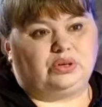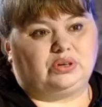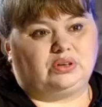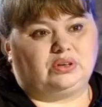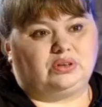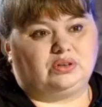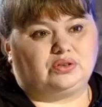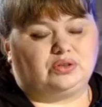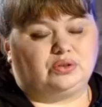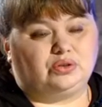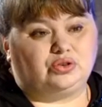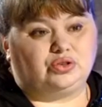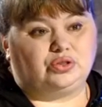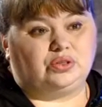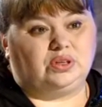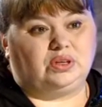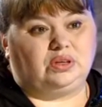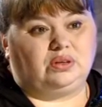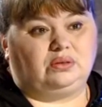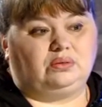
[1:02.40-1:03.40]
э,
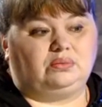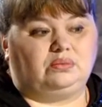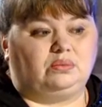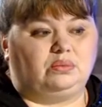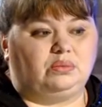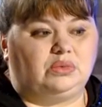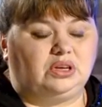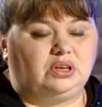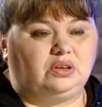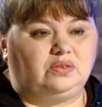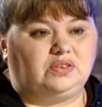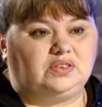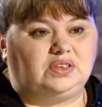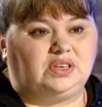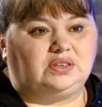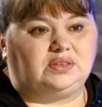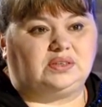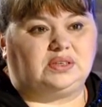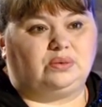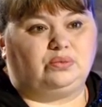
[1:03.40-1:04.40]
сложный
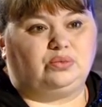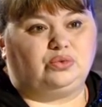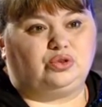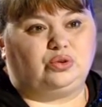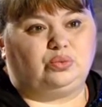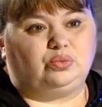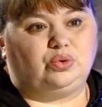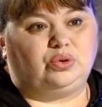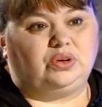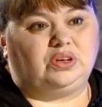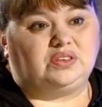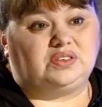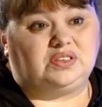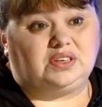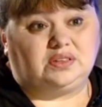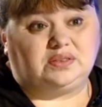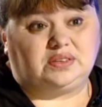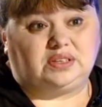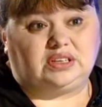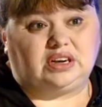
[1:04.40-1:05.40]
реквизит, сам очень много
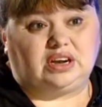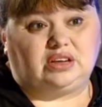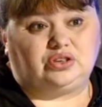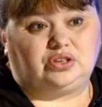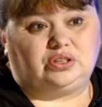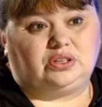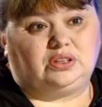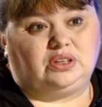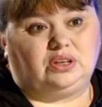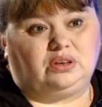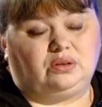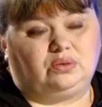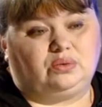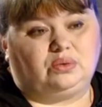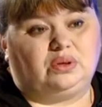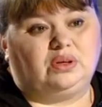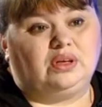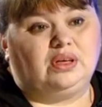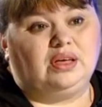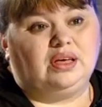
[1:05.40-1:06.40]
сил затрачено на
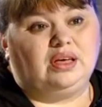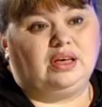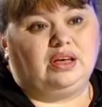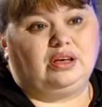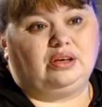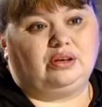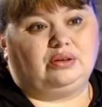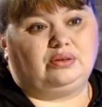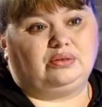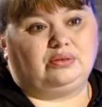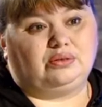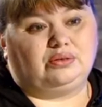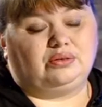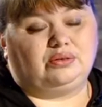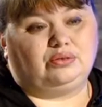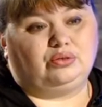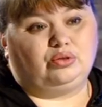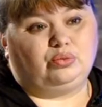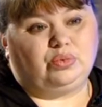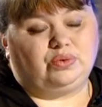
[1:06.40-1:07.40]
него. Но
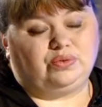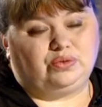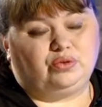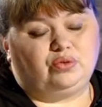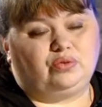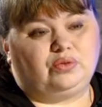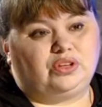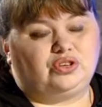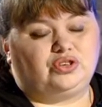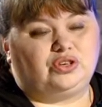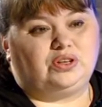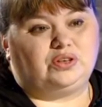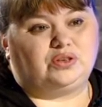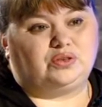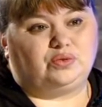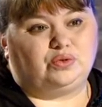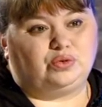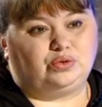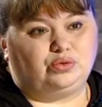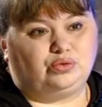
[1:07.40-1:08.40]
мы в него вложили
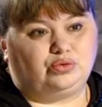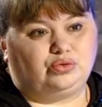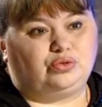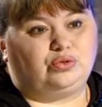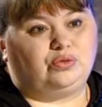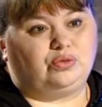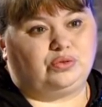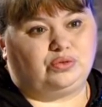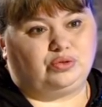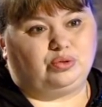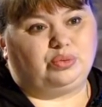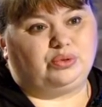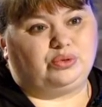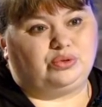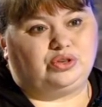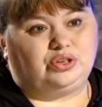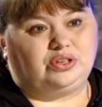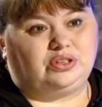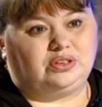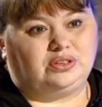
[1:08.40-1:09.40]
свою душу, и вот все
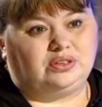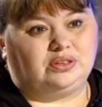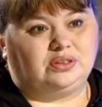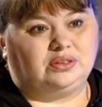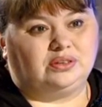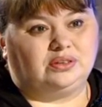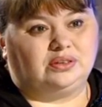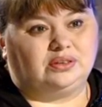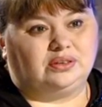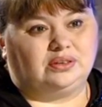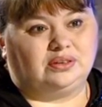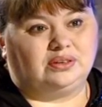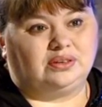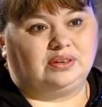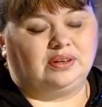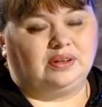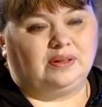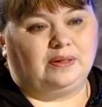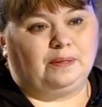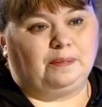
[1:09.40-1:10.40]
получилось. Конкуренция сильная